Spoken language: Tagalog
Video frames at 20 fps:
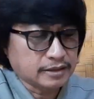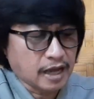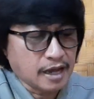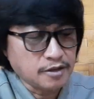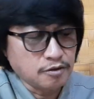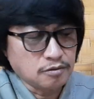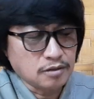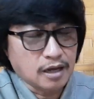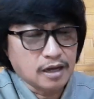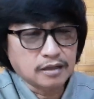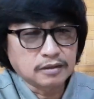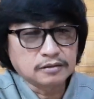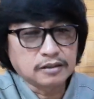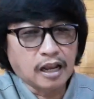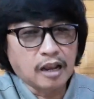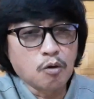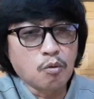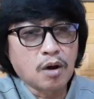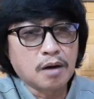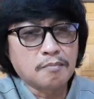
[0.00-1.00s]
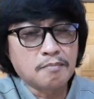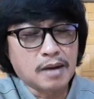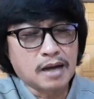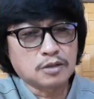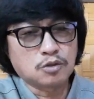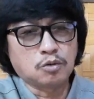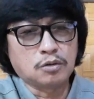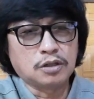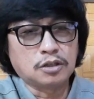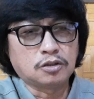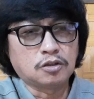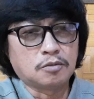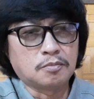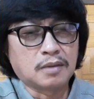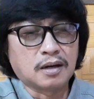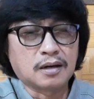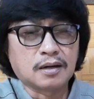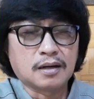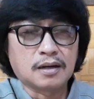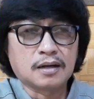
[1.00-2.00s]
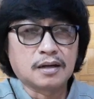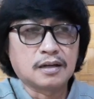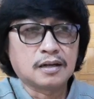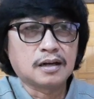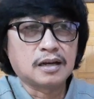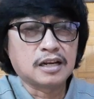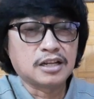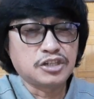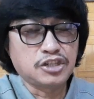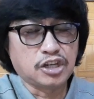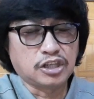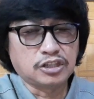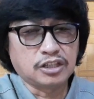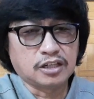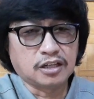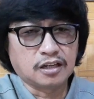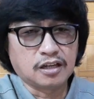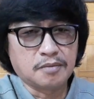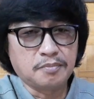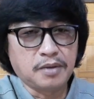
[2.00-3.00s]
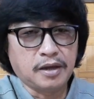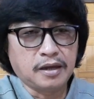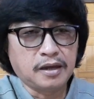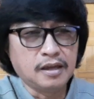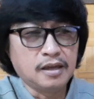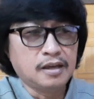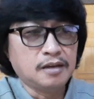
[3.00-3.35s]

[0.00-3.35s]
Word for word: tayo ng dalawang baso nito mga alas 7 ng gabi.